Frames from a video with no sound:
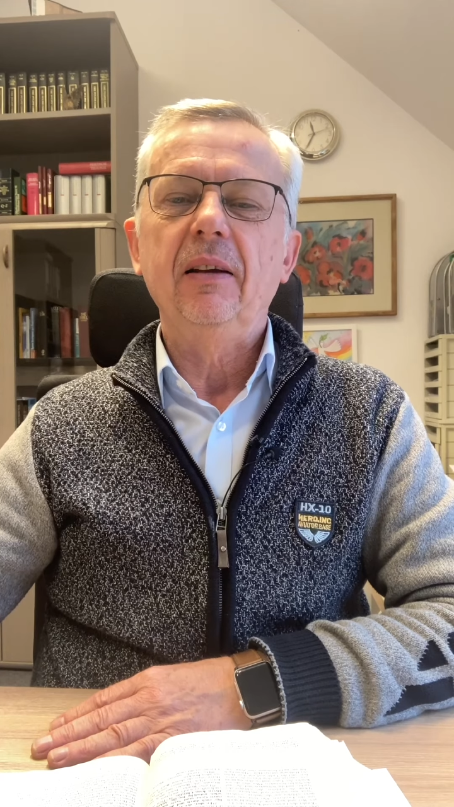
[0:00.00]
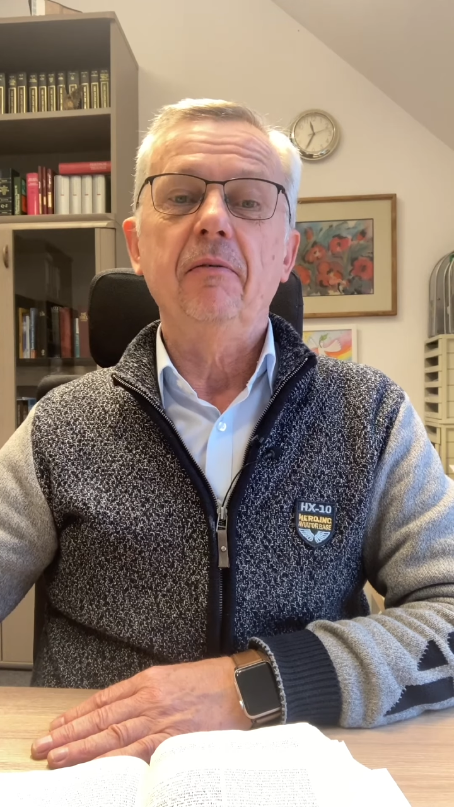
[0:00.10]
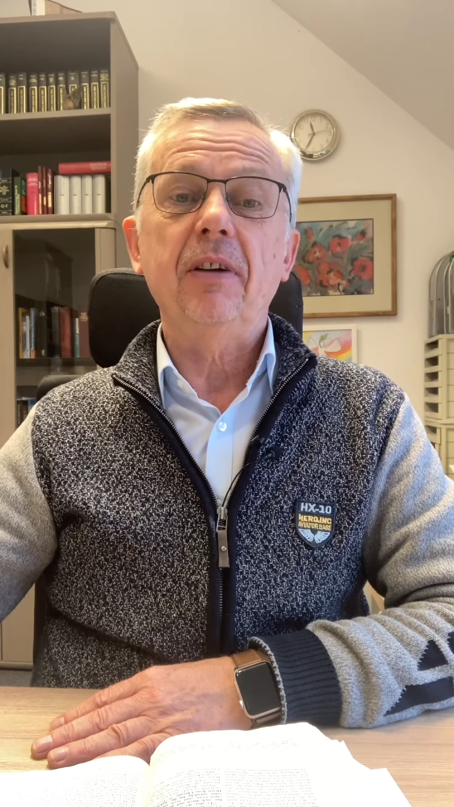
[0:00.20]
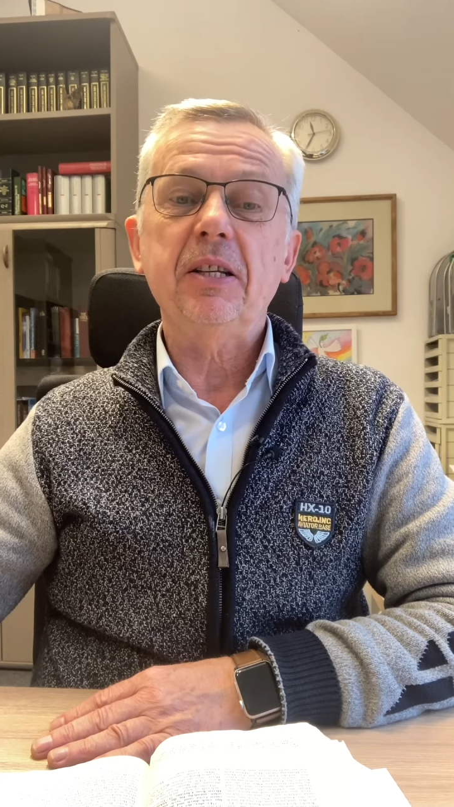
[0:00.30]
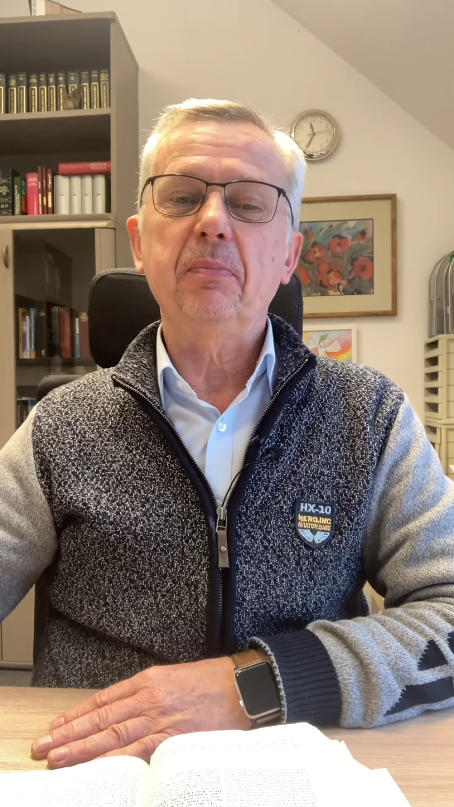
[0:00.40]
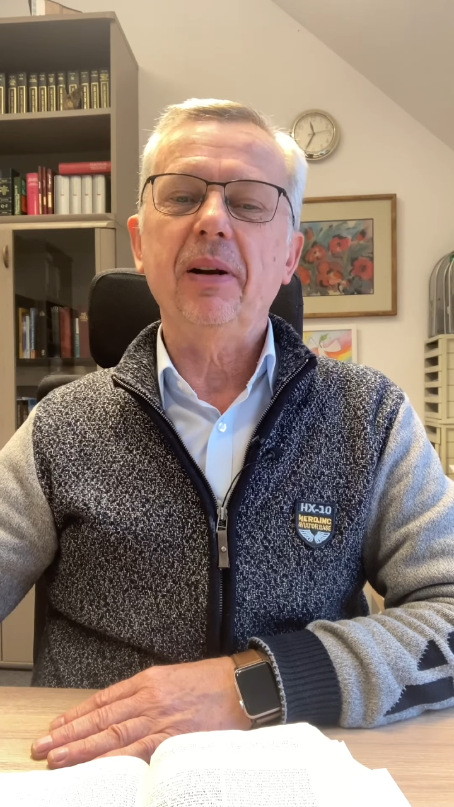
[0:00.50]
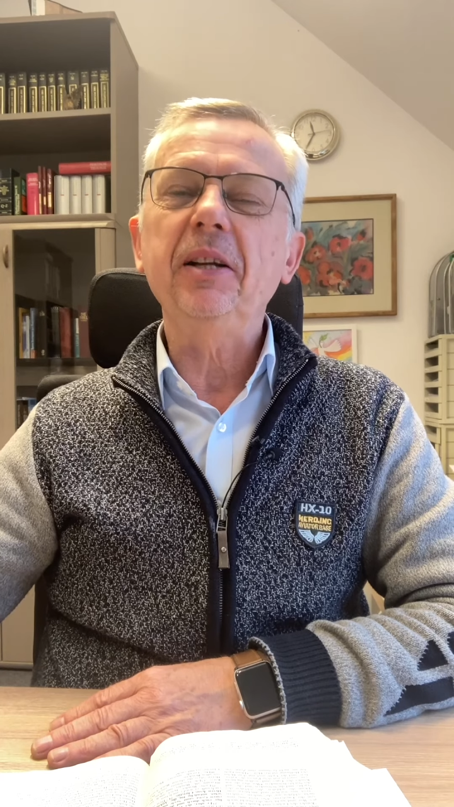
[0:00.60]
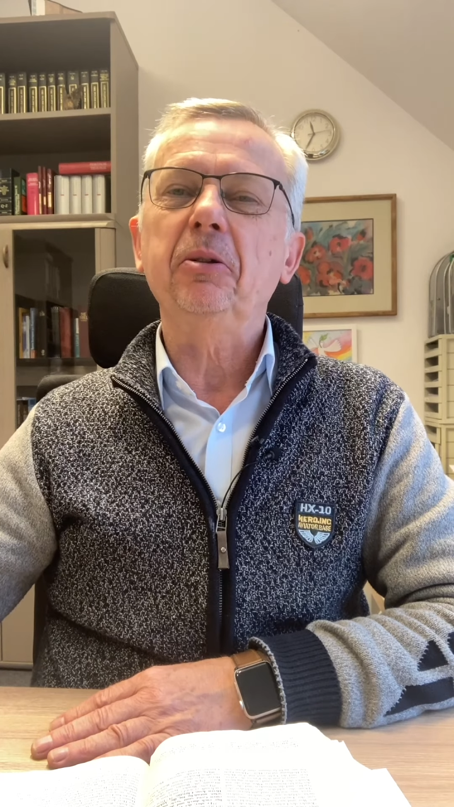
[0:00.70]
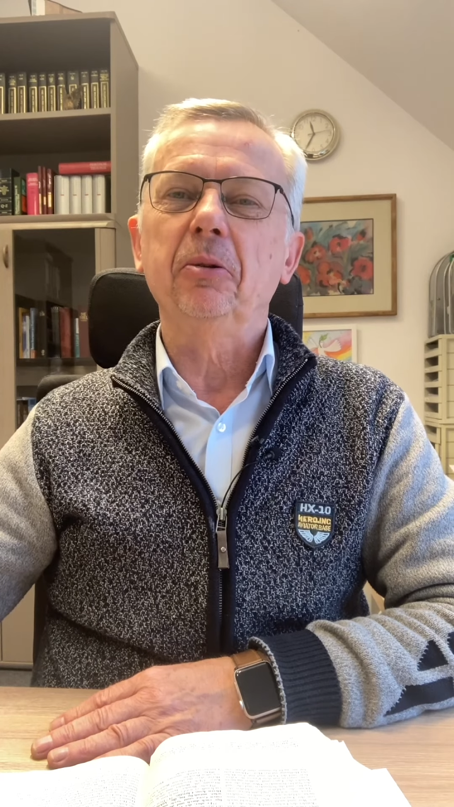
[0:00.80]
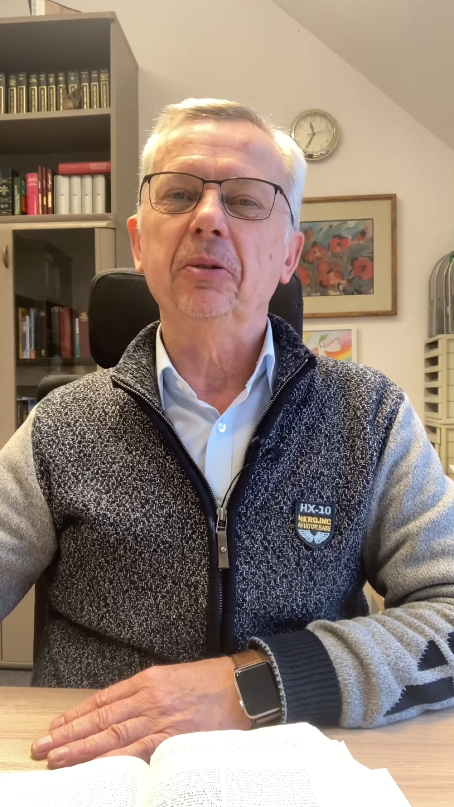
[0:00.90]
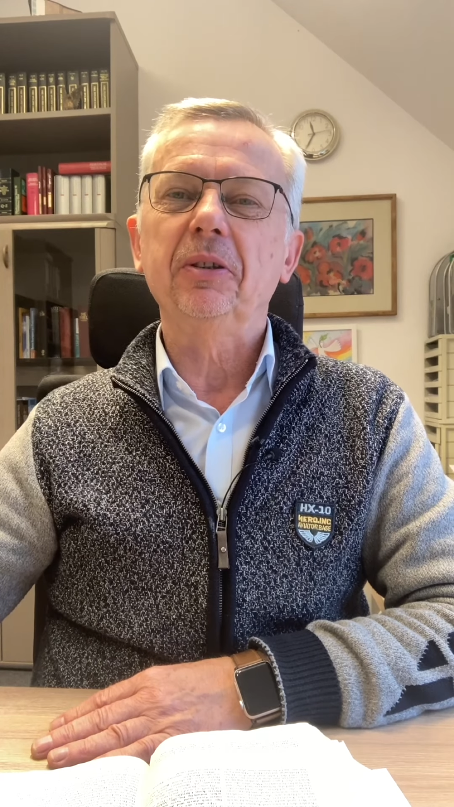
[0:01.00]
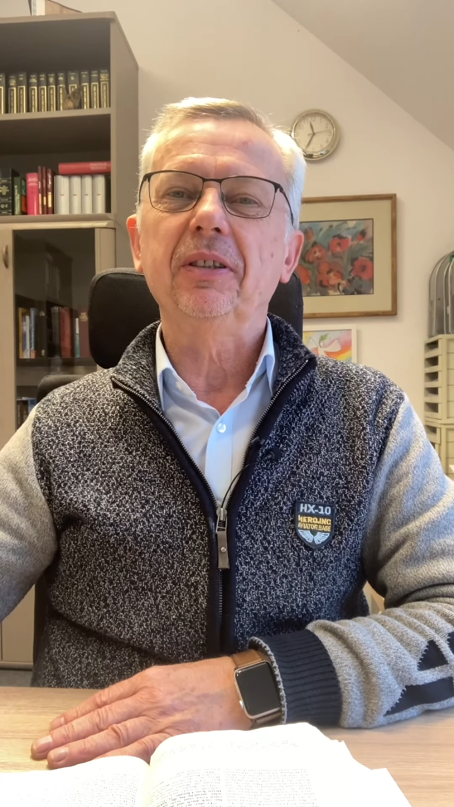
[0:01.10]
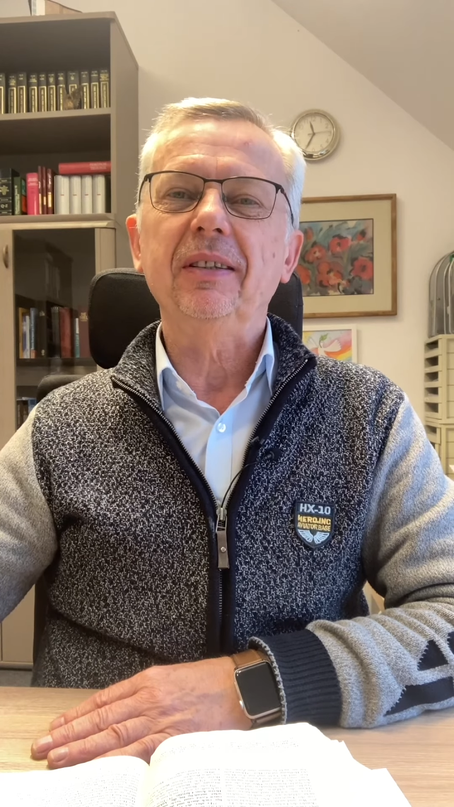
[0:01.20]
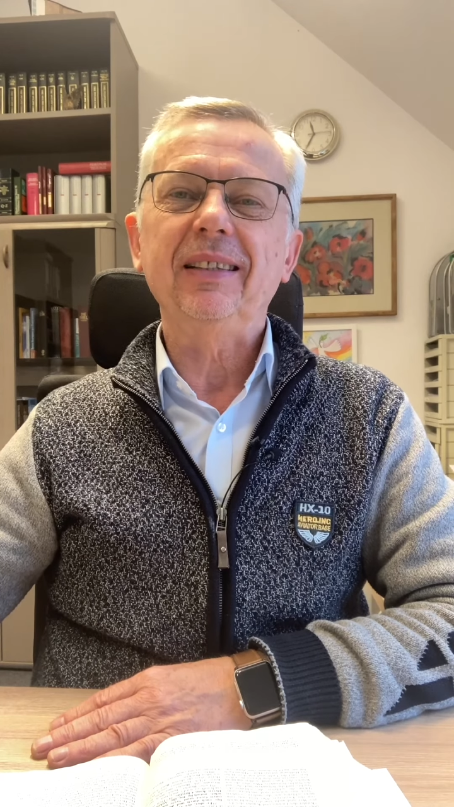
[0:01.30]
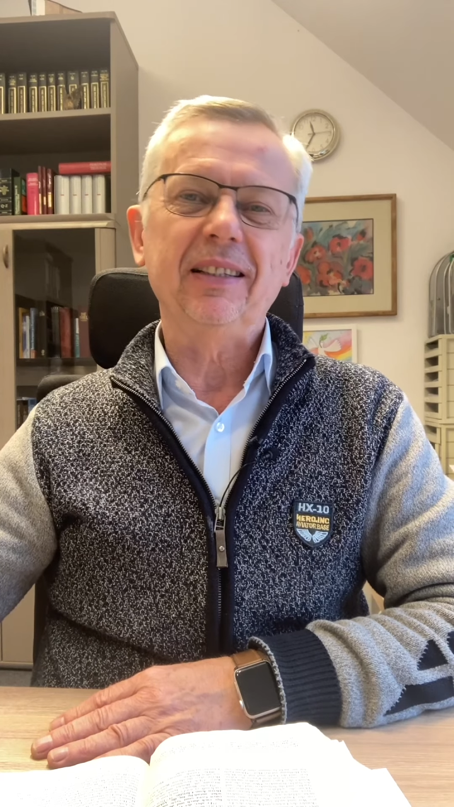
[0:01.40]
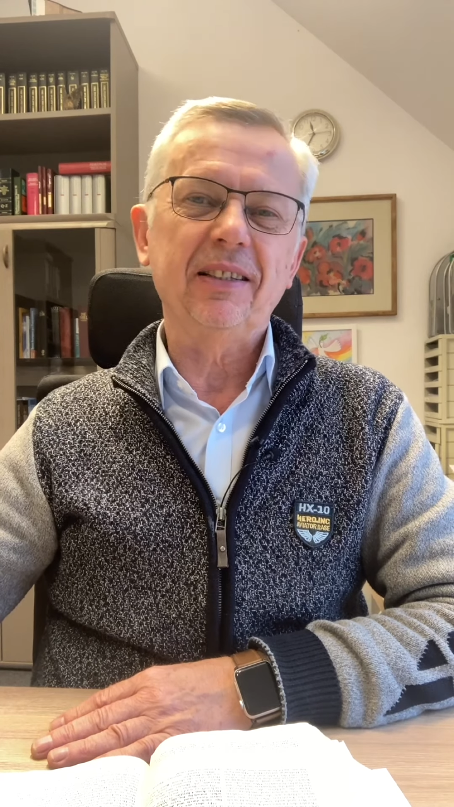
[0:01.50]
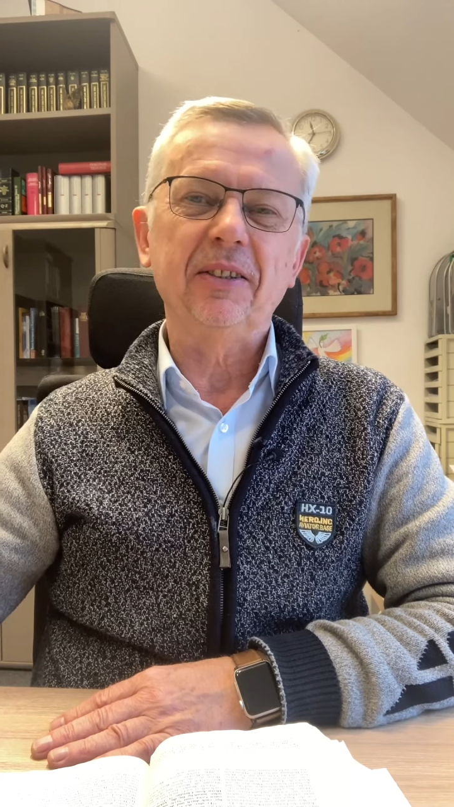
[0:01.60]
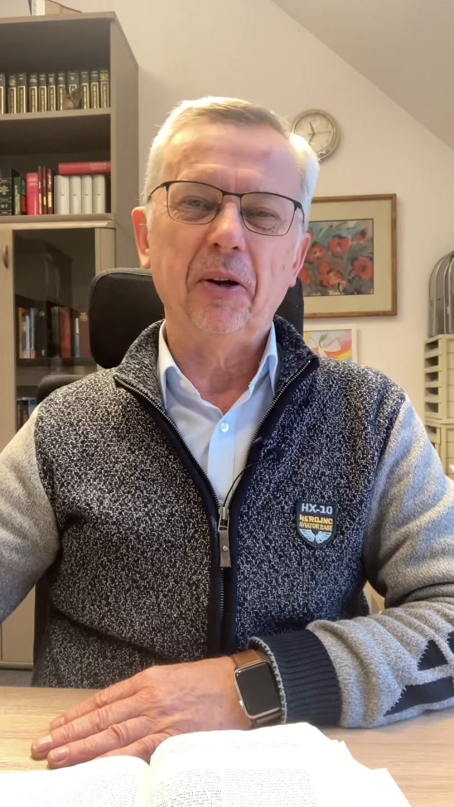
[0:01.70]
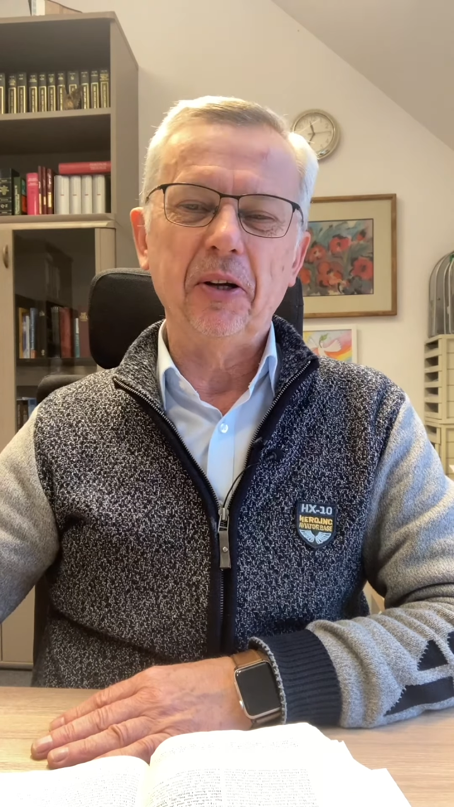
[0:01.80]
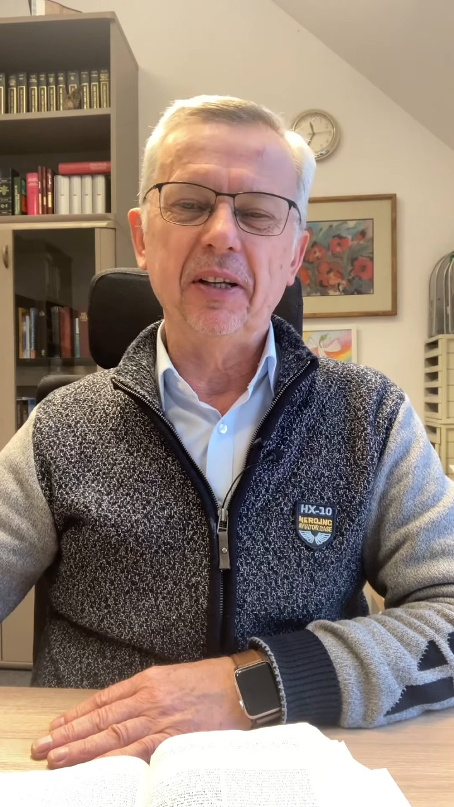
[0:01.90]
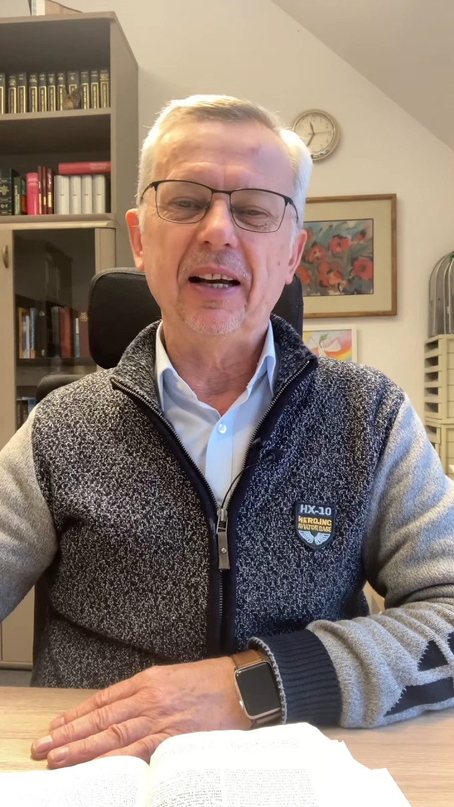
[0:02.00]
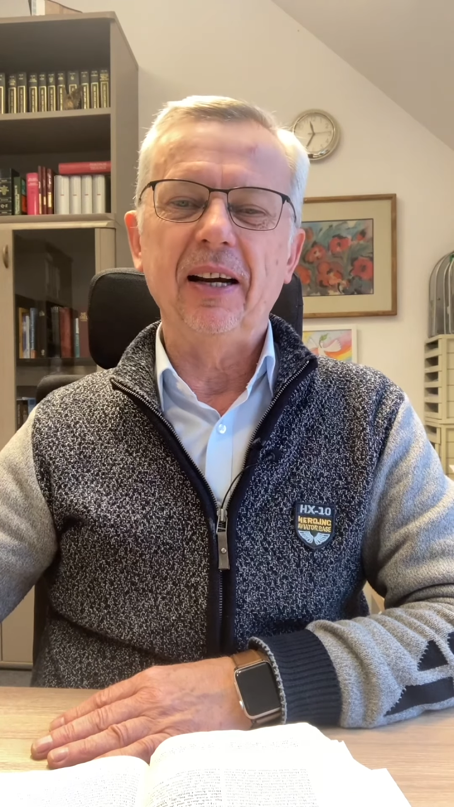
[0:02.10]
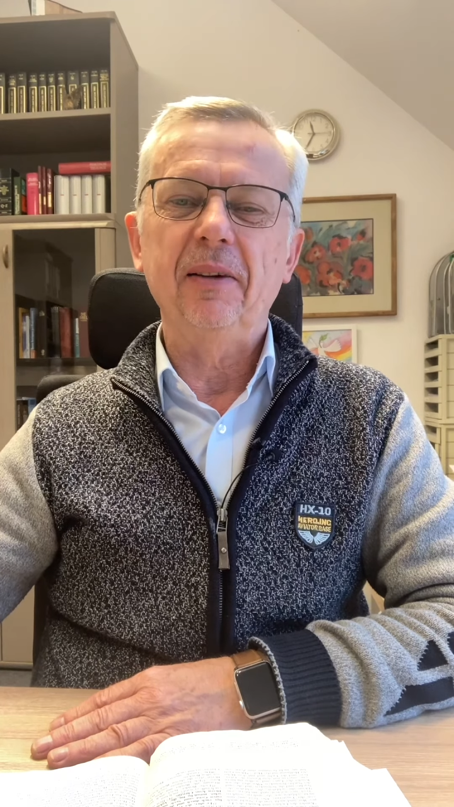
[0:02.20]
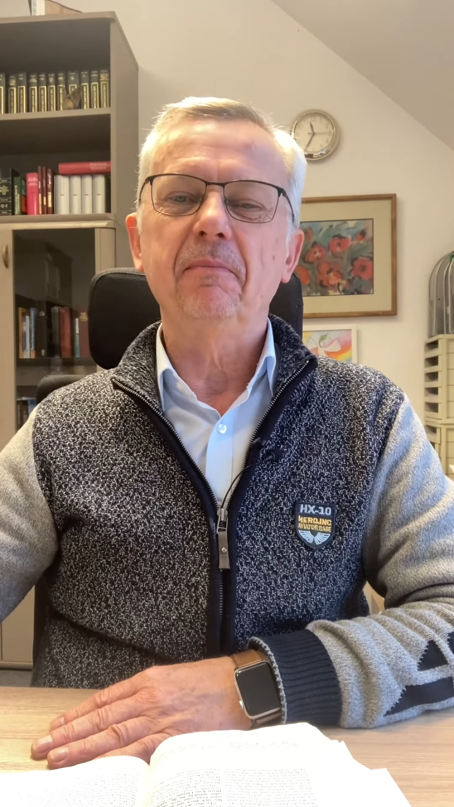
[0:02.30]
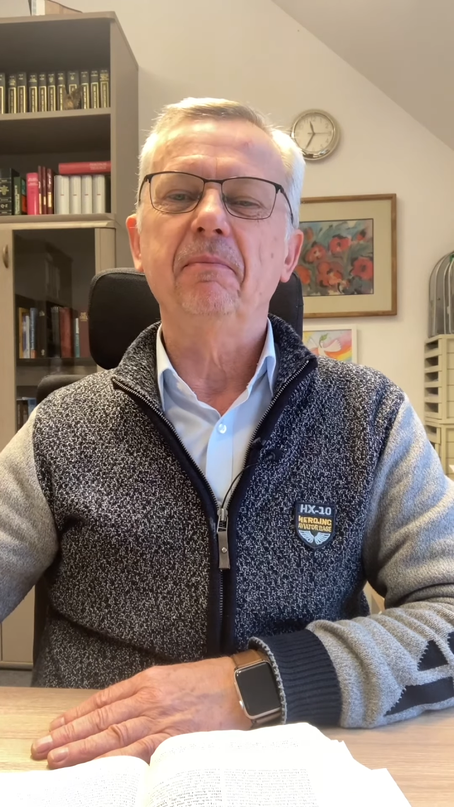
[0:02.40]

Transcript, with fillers: was bringt uns dieses neue Jahr?